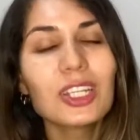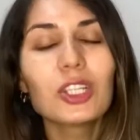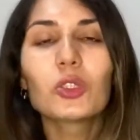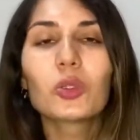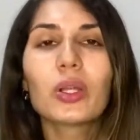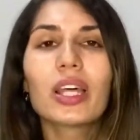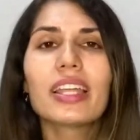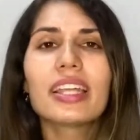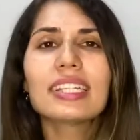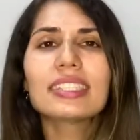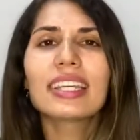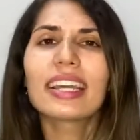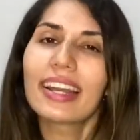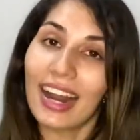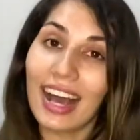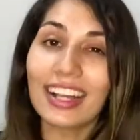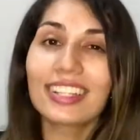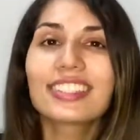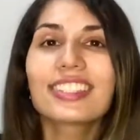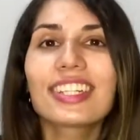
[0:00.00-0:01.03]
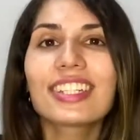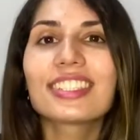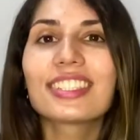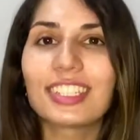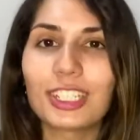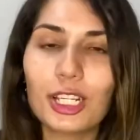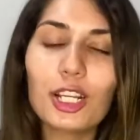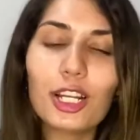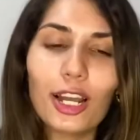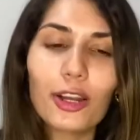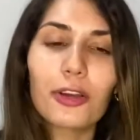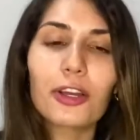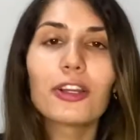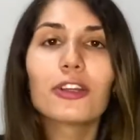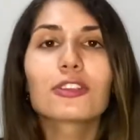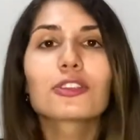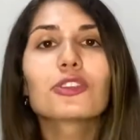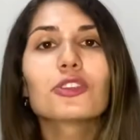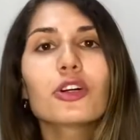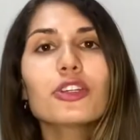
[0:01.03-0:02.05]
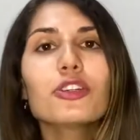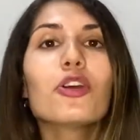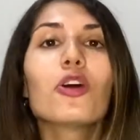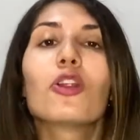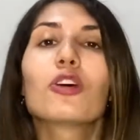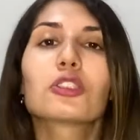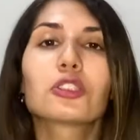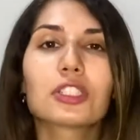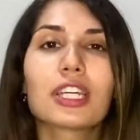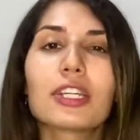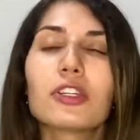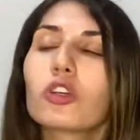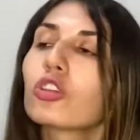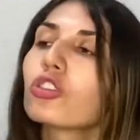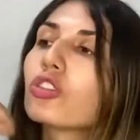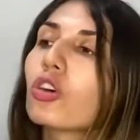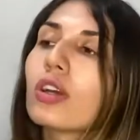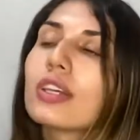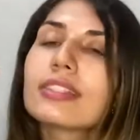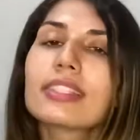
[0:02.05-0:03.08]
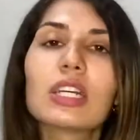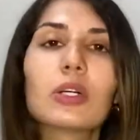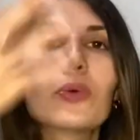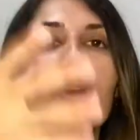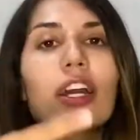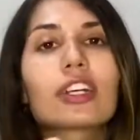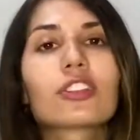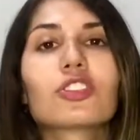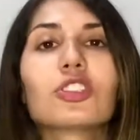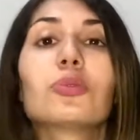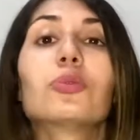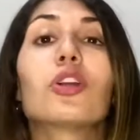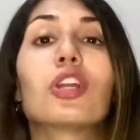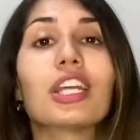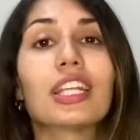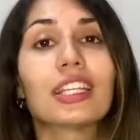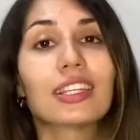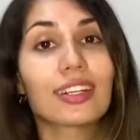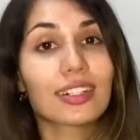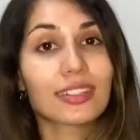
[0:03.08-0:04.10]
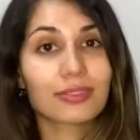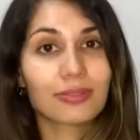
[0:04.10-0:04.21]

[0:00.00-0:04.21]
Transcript: Tú le dices, gracias, sí, claro que lo soy, yo lo sé, yo estoy segura que soy bonita.